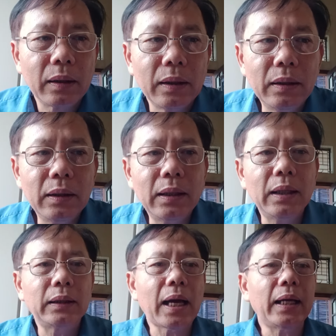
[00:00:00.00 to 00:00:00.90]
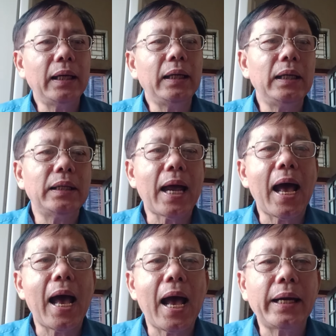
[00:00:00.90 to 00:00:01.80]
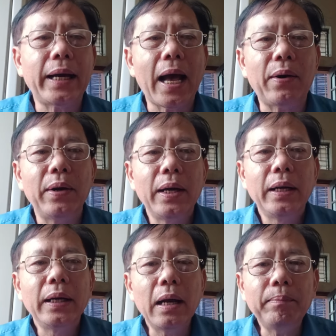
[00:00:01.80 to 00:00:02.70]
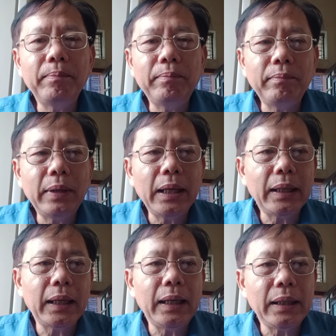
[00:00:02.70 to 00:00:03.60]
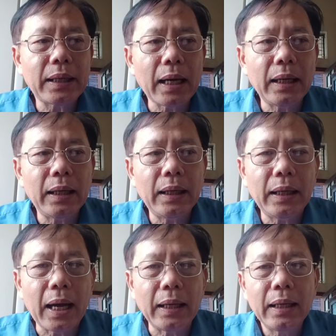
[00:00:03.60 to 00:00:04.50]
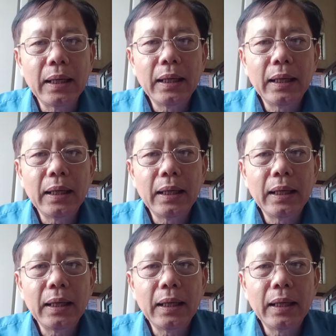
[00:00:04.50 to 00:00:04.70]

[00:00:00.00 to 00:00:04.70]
đưa tay ra nào nắm lấy cái chân này